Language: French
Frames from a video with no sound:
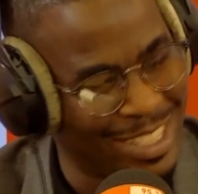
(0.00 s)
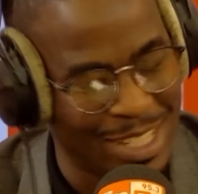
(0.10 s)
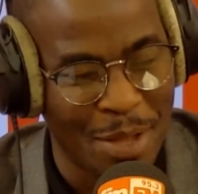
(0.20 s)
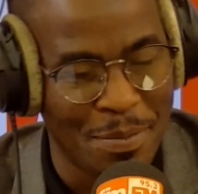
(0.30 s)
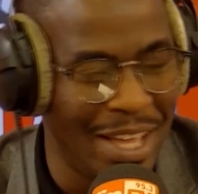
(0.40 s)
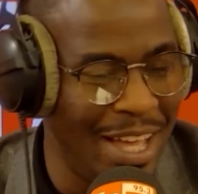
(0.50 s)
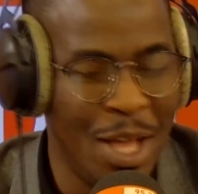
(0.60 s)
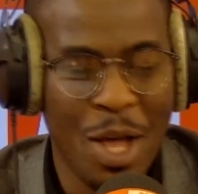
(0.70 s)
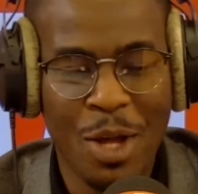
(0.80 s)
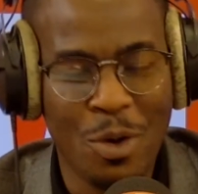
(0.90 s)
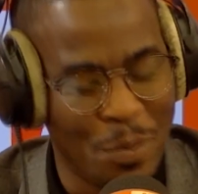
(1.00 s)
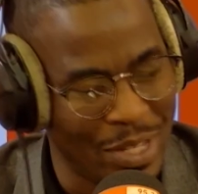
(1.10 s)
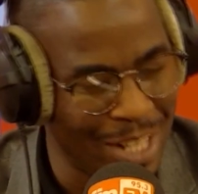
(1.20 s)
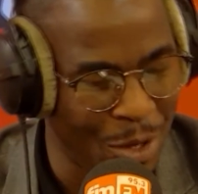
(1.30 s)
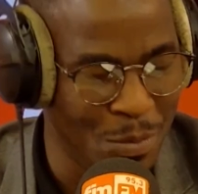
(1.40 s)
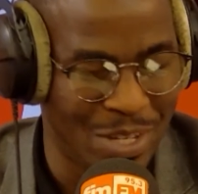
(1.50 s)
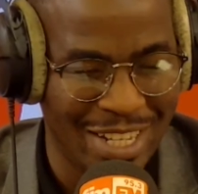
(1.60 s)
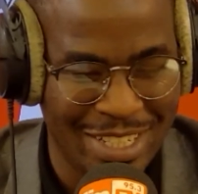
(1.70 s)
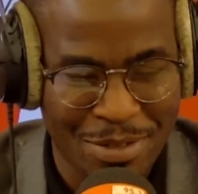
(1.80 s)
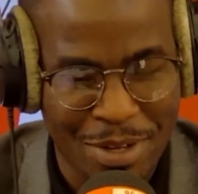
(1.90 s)
eh bien, le président, comme je
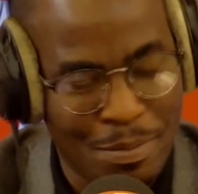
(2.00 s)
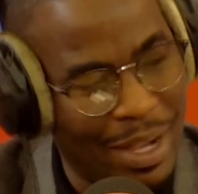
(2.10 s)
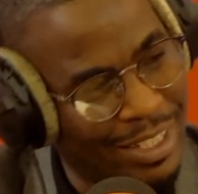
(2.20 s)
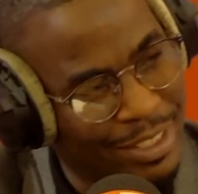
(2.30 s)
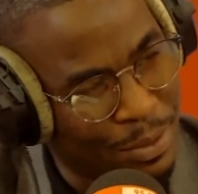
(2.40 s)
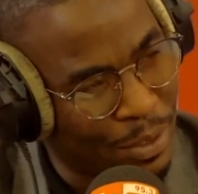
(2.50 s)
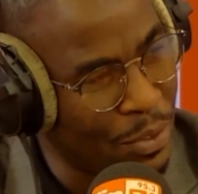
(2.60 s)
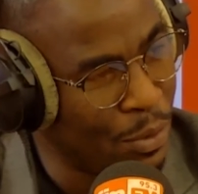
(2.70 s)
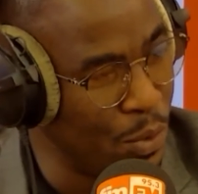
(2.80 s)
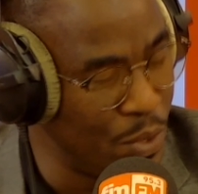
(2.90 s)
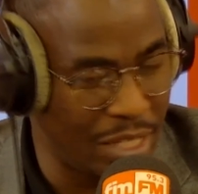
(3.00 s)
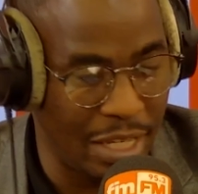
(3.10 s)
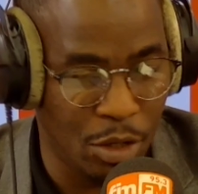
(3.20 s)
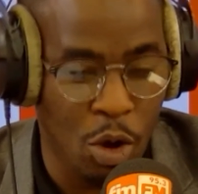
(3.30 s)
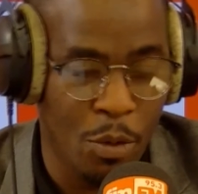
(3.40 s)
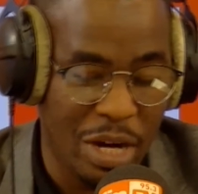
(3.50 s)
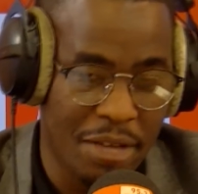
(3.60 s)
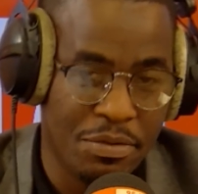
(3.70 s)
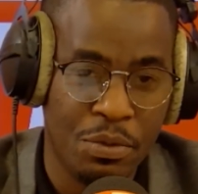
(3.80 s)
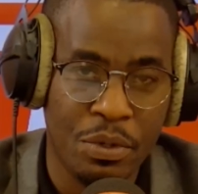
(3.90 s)
l'ai dit, fait parler son cœur lui aussi, hein. comme on
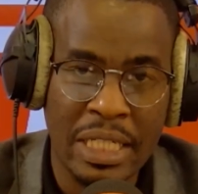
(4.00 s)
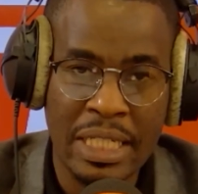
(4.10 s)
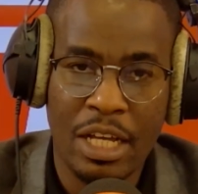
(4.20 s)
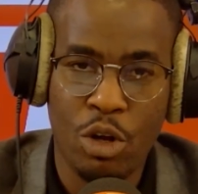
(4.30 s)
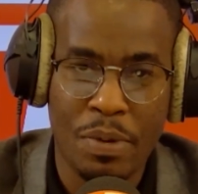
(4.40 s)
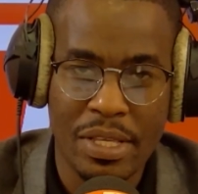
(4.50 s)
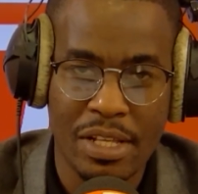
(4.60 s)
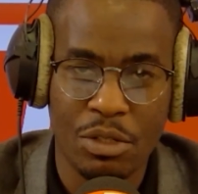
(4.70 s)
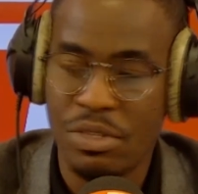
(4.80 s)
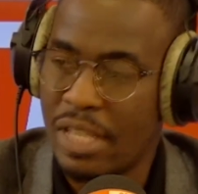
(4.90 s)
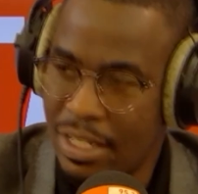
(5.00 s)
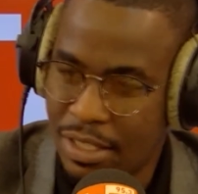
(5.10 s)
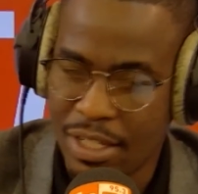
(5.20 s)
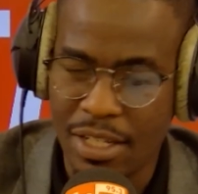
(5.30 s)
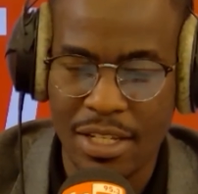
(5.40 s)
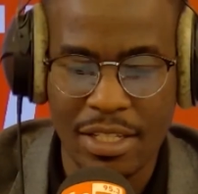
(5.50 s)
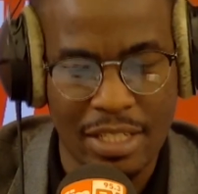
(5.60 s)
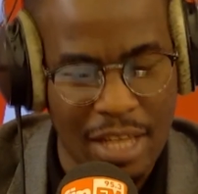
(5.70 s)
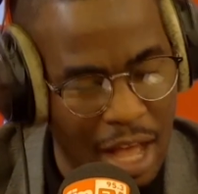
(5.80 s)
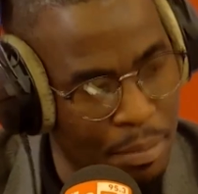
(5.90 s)
a vu le président du CNT
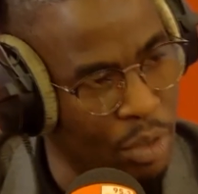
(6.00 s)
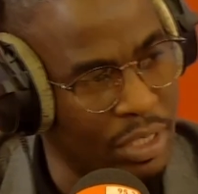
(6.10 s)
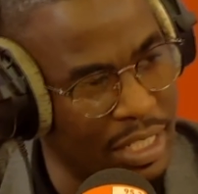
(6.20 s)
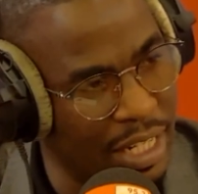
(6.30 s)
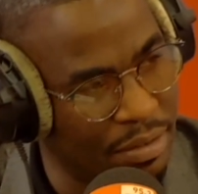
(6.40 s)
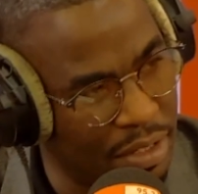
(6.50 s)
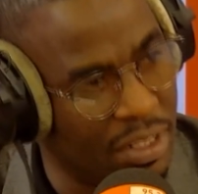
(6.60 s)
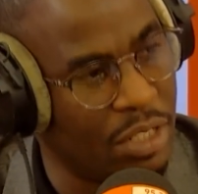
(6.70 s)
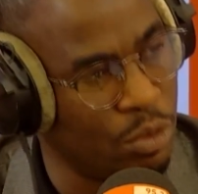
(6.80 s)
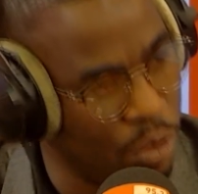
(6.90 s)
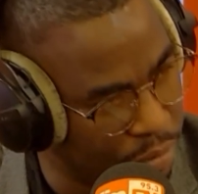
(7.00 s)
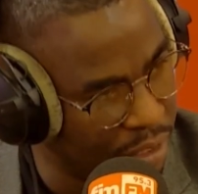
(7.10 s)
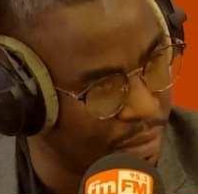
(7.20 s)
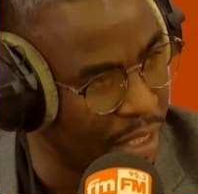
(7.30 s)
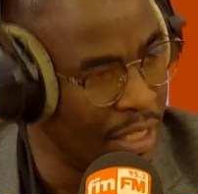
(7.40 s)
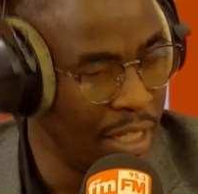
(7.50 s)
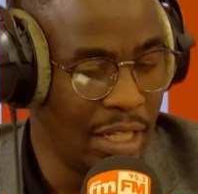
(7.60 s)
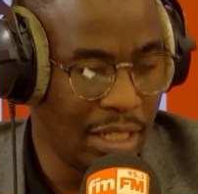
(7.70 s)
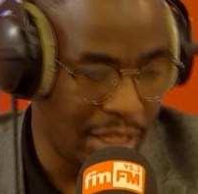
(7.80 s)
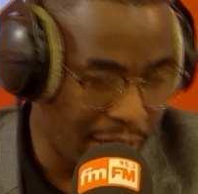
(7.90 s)
qui a apporté des vivres et de non vivres
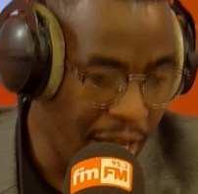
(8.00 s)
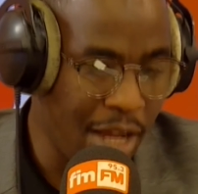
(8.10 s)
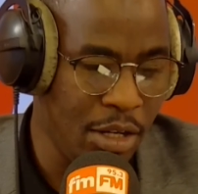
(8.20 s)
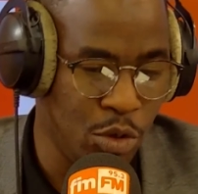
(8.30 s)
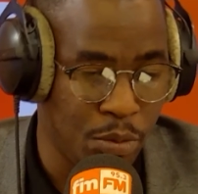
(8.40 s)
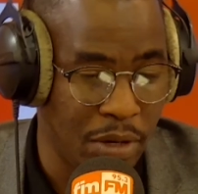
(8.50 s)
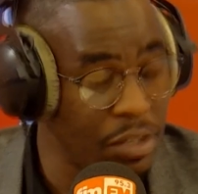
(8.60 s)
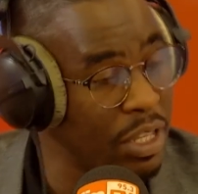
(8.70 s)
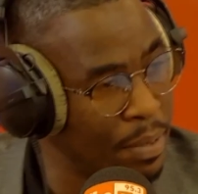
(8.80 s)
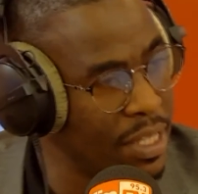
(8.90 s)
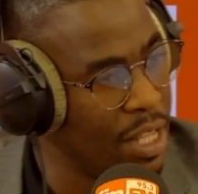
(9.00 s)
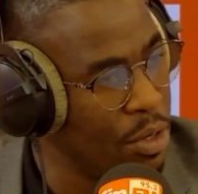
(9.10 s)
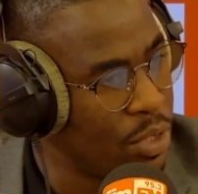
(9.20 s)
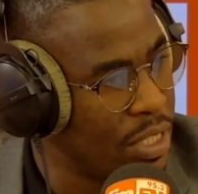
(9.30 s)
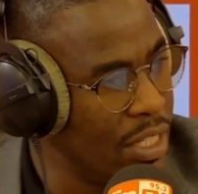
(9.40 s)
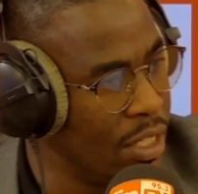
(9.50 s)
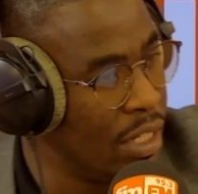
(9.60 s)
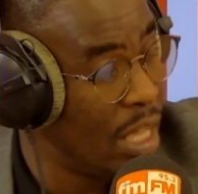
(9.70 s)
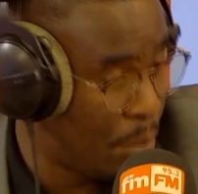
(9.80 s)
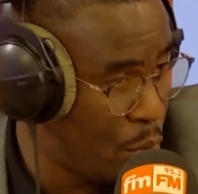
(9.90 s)
Et là, l'ancien président aussi
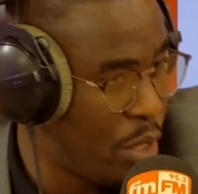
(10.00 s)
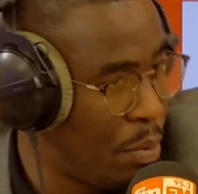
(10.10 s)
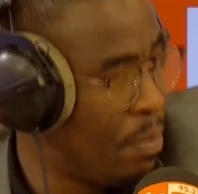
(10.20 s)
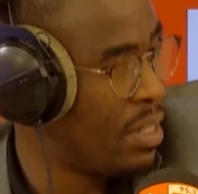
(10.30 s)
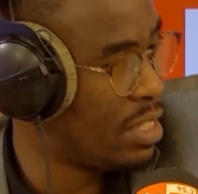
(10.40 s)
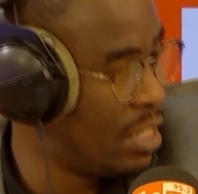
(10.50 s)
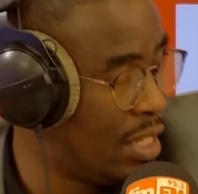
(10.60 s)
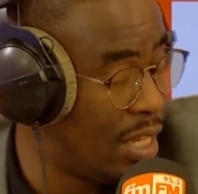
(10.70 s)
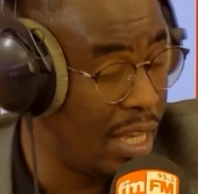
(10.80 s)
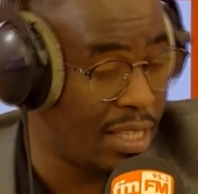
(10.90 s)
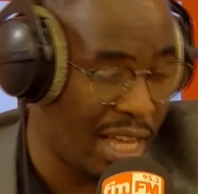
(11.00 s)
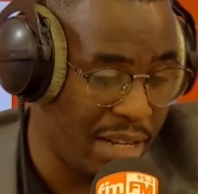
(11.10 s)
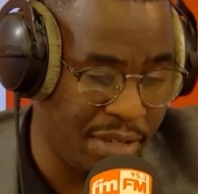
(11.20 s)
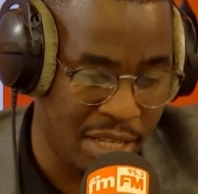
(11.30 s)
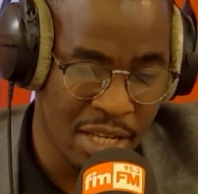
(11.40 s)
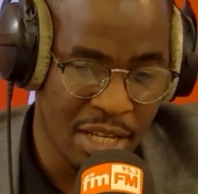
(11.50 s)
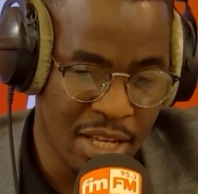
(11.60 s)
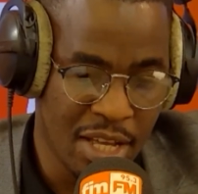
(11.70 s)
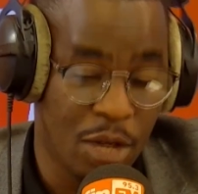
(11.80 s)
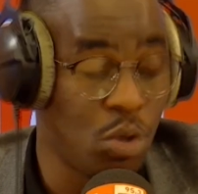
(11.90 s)
hein, est préoccupé par ce qui est arrivé
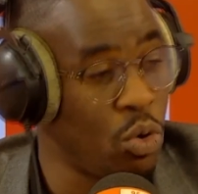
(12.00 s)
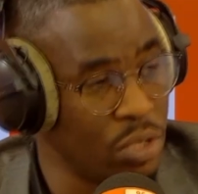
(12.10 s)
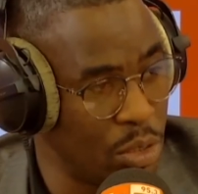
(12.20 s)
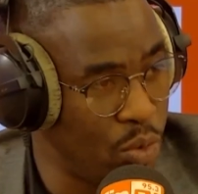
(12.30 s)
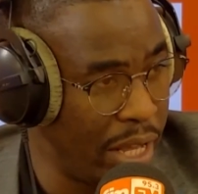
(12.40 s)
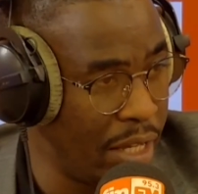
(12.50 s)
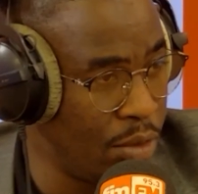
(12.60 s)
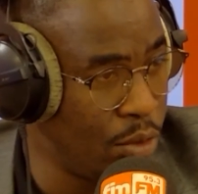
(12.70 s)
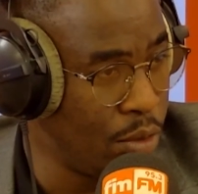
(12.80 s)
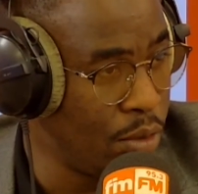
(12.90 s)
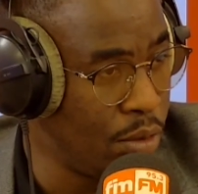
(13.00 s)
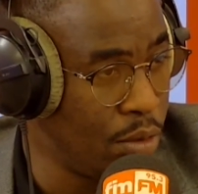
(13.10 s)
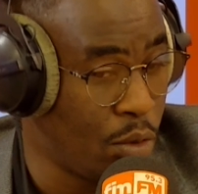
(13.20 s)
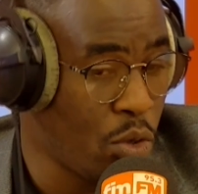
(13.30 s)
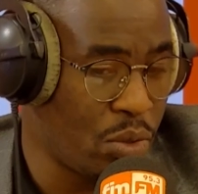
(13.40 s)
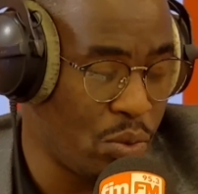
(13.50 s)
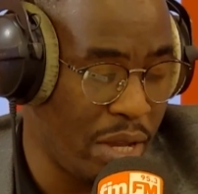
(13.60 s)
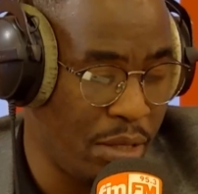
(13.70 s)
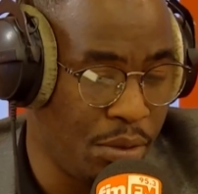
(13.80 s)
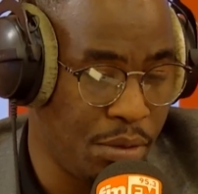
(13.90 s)
à nos concitoyens, nos,
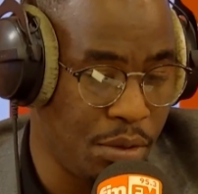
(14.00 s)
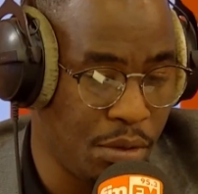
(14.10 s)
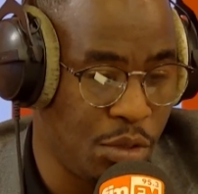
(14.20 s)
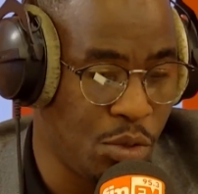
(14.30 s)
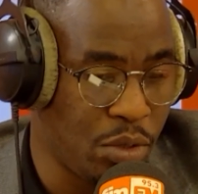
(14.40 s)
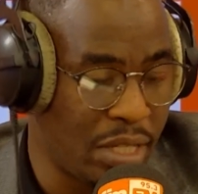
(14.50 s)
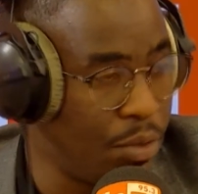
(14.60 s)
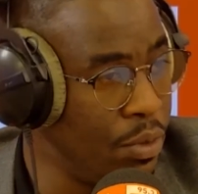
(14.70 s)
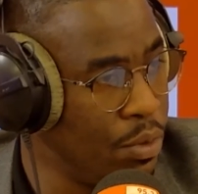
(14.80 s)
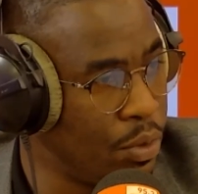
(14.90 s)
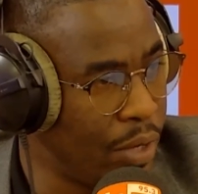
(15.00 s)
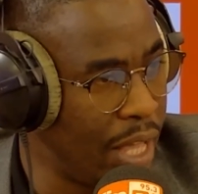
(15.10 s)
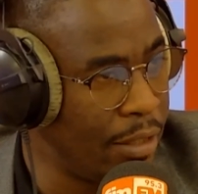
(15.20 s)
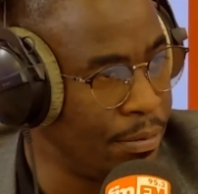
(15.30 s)
concitoyens du côté de, Koya.